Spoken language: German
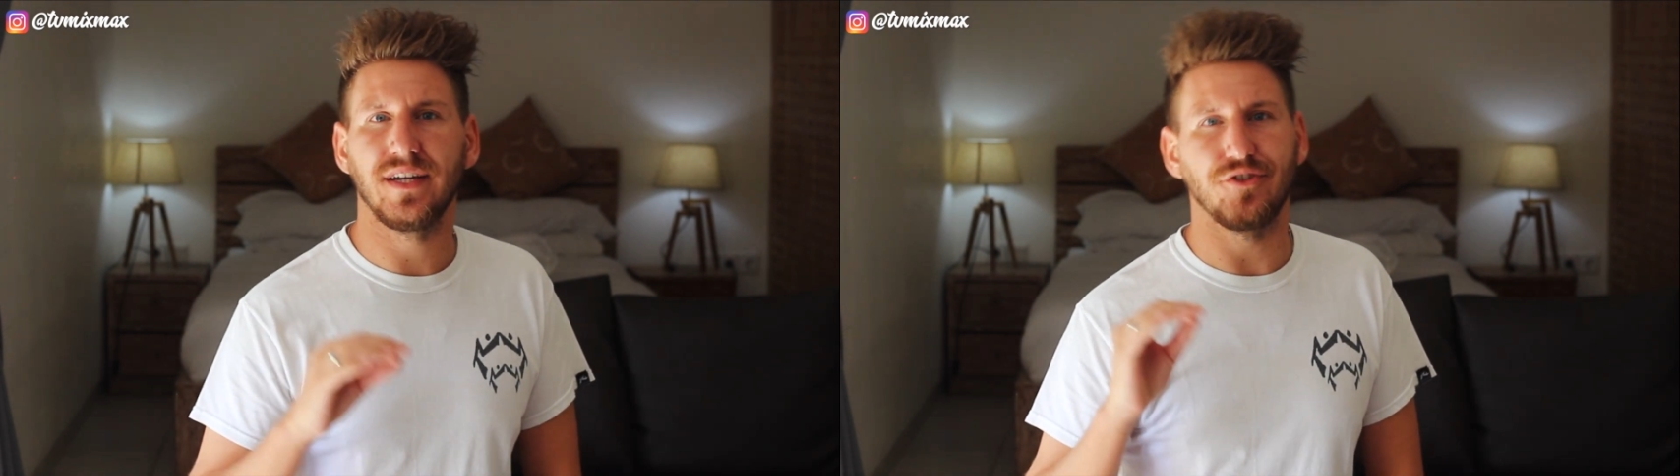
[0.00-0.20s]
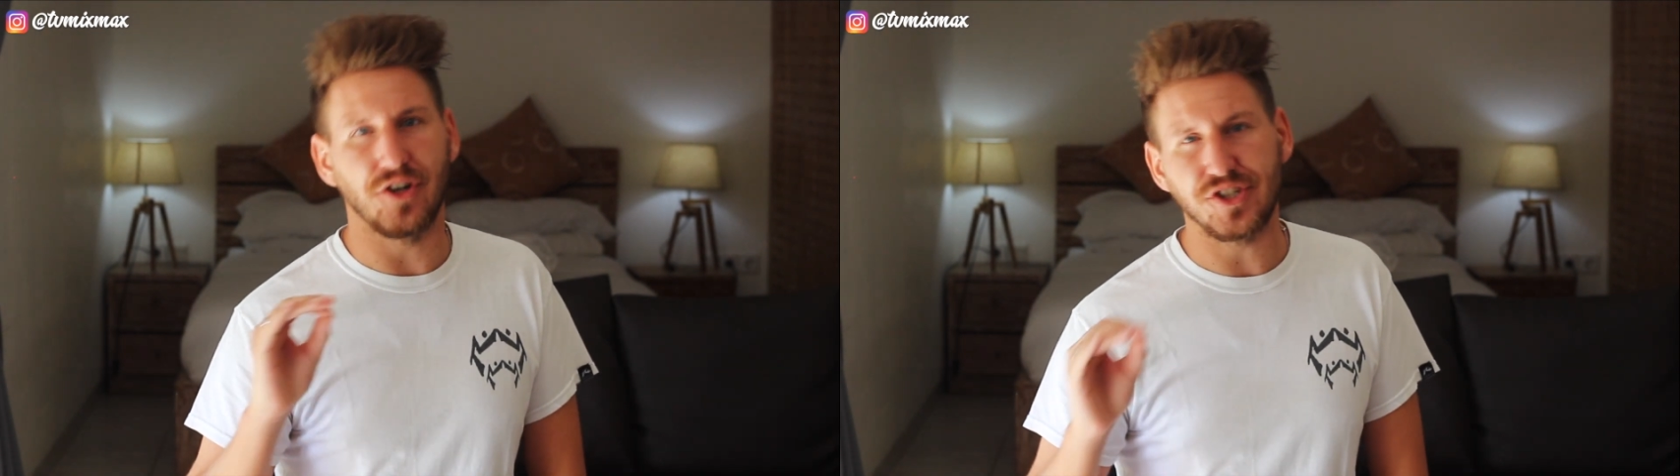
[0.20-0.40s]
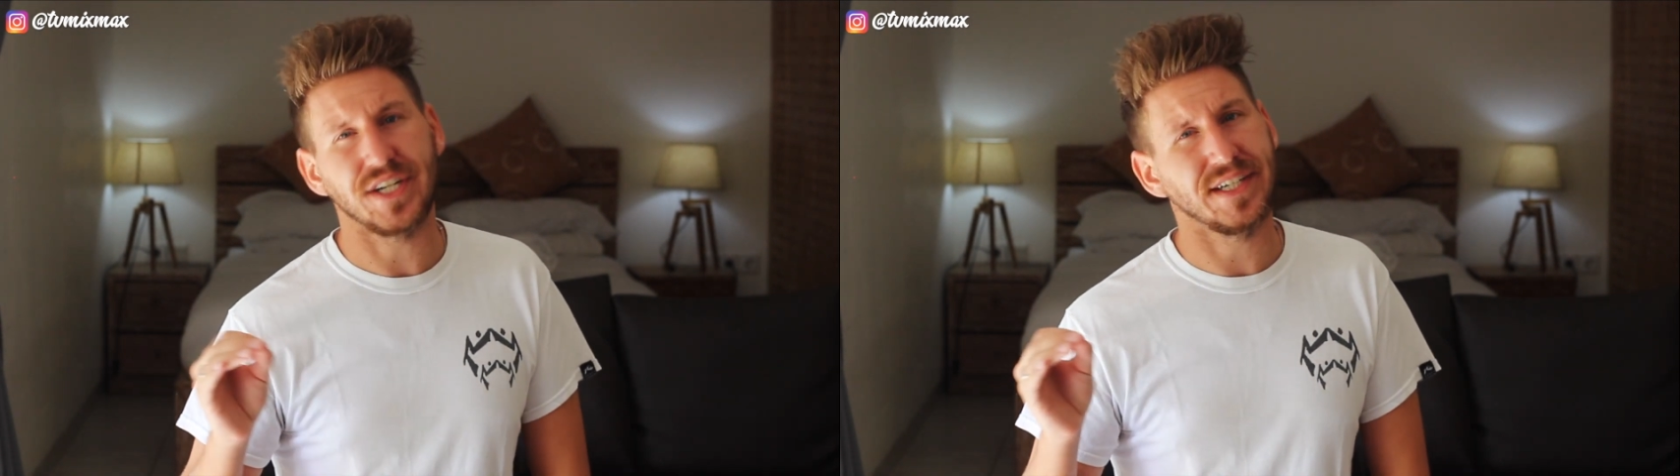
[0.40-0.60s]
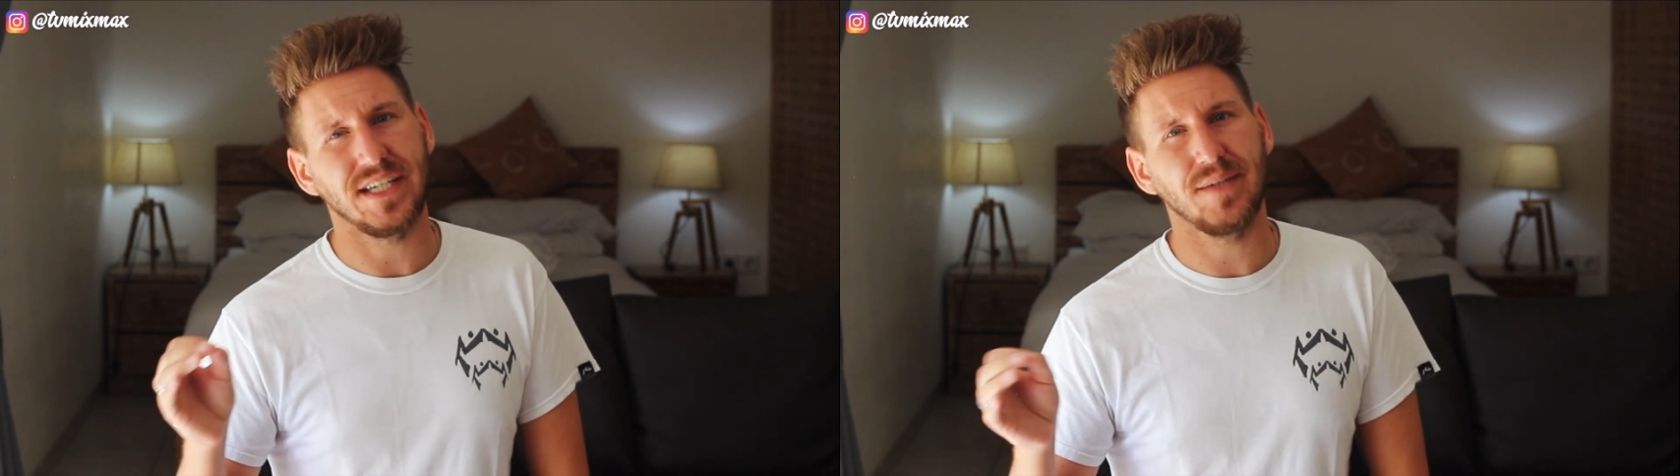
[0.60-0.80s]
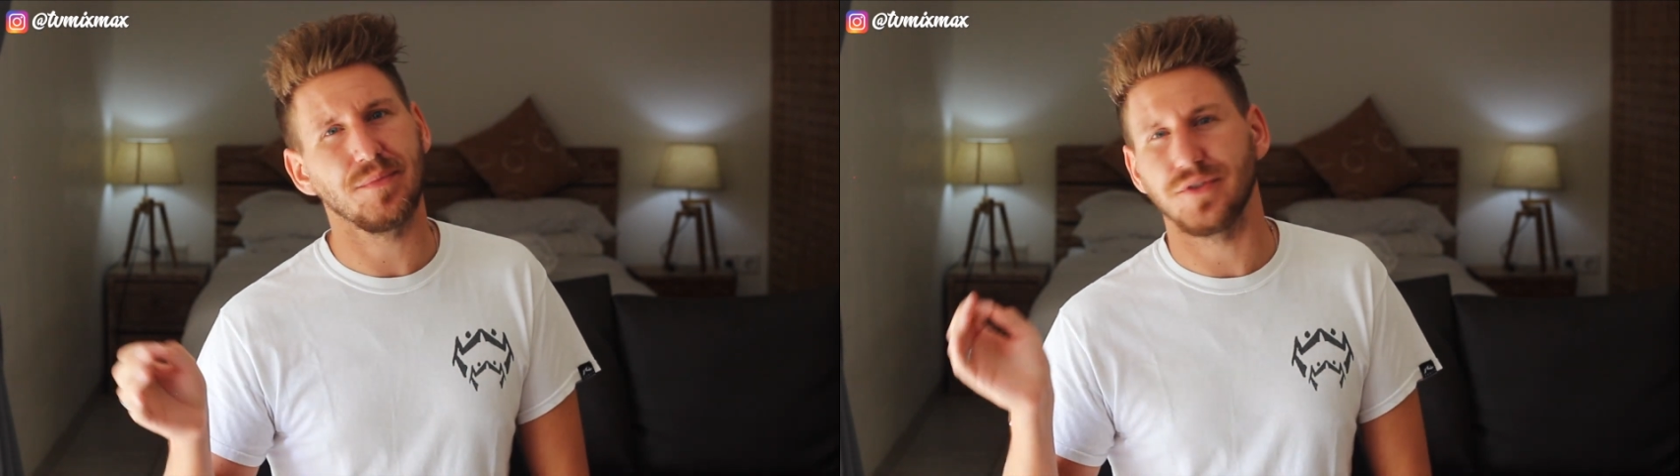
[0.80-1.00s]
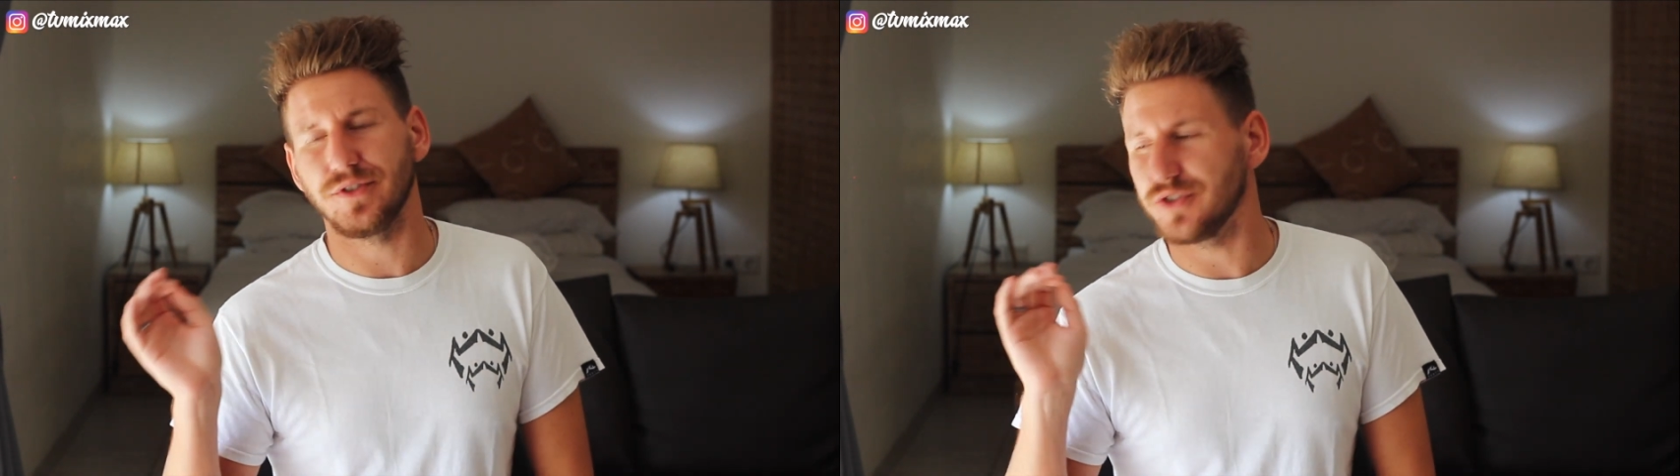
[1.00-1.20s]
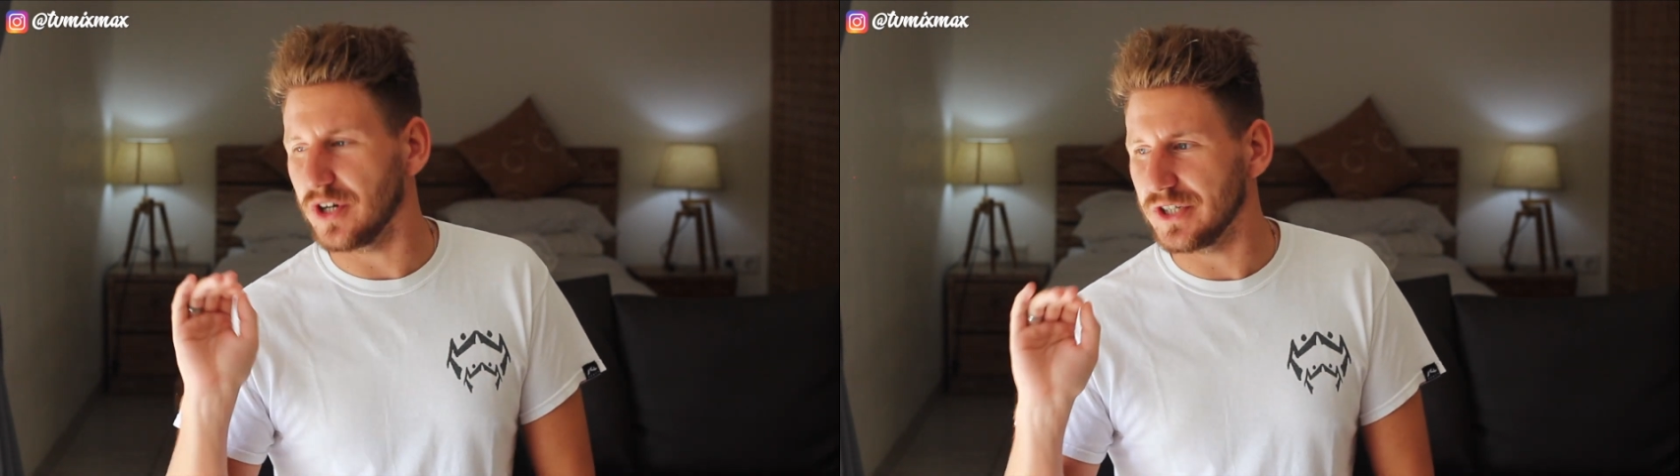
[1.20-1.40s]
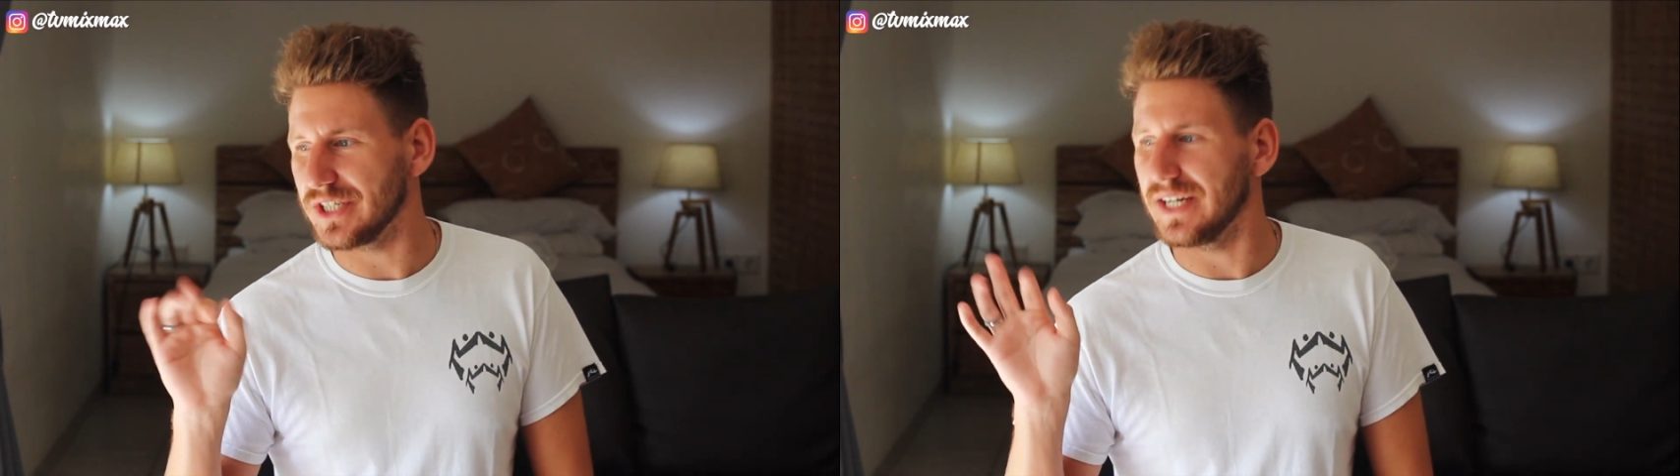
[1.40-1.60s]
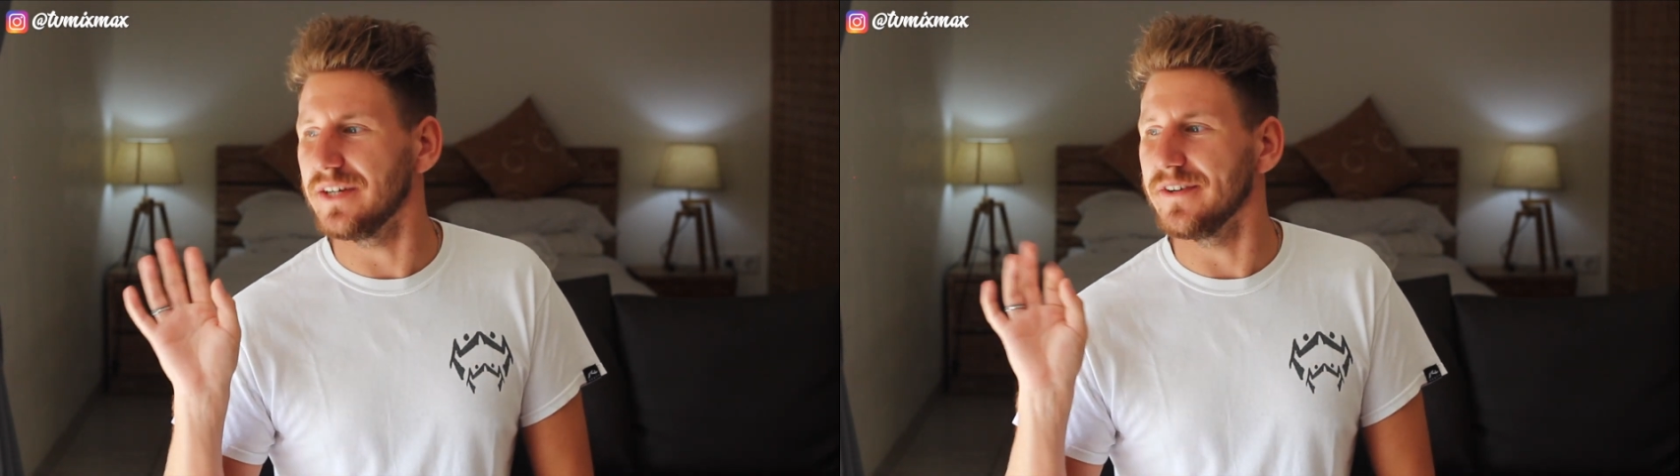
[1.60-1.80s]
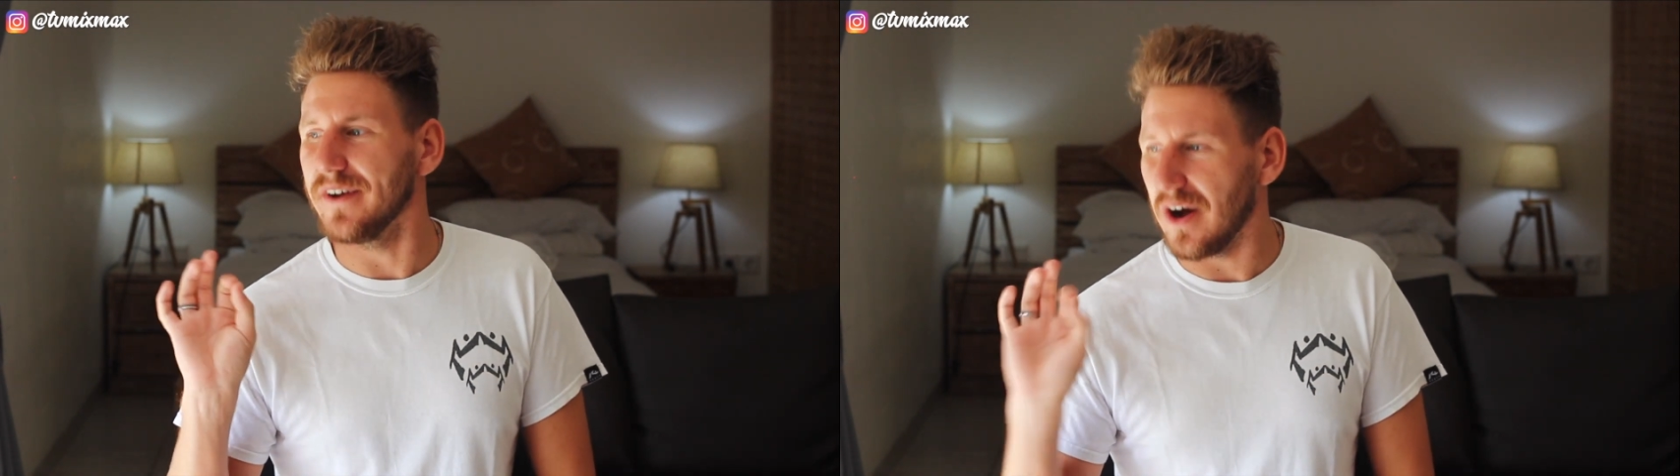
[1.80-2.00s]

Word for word: in Deutschland lebe und in Deutschland ein